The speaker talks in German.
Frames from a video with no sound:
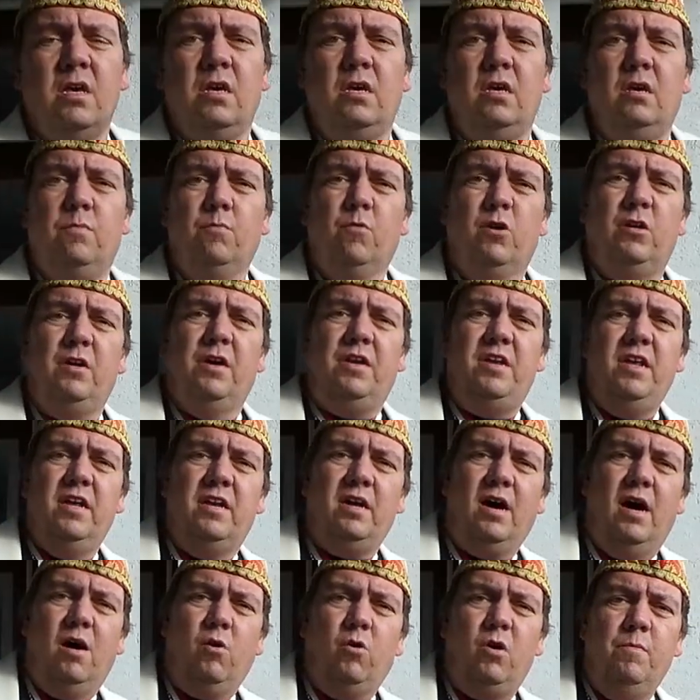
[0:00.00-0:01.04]
ich moderiere
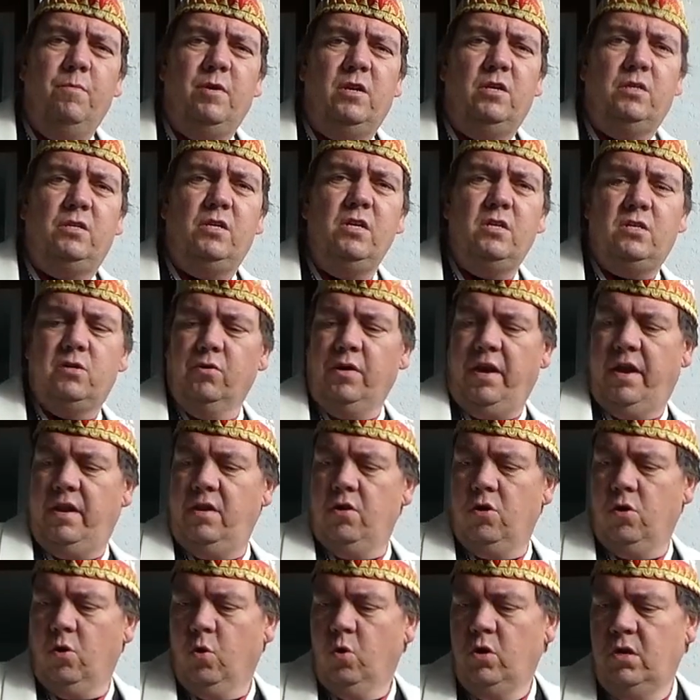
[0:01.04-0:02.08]
da auch immer die Sitzungen
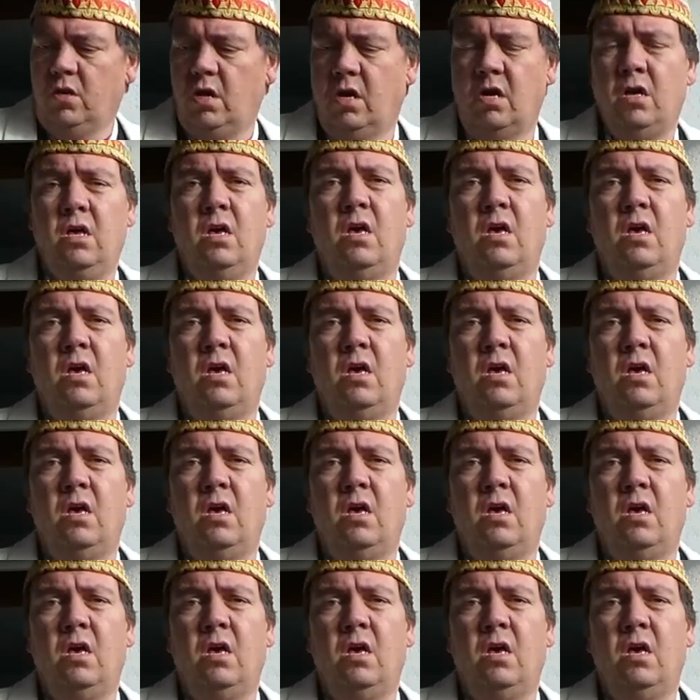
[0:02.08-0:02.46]
und